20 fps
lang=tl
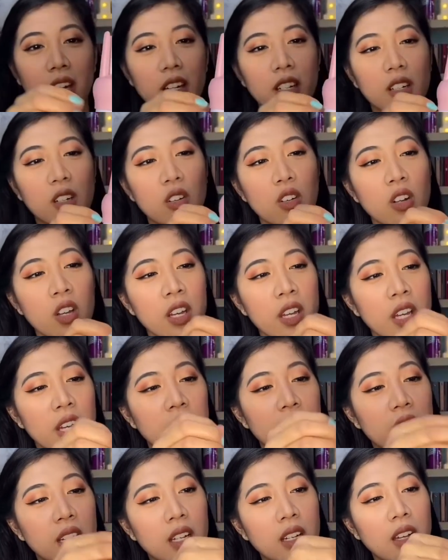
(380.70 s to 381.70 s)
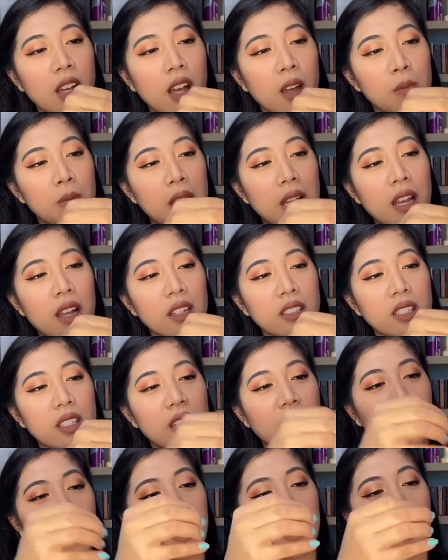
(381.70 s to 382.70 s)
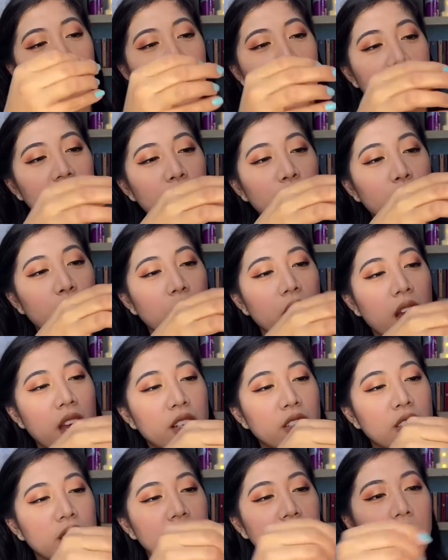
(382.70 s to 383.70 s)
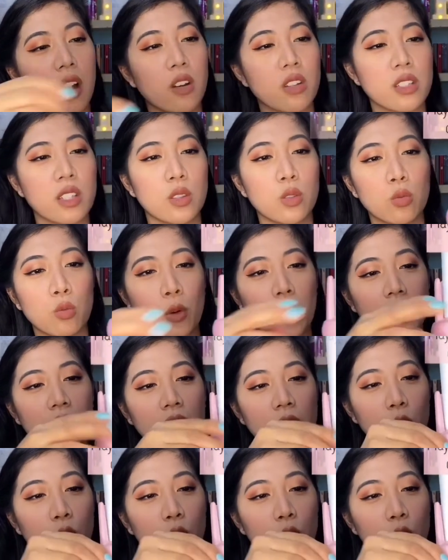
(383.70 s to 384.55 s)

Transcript: ko. Ang bilang niya na lang ay 400,022,800,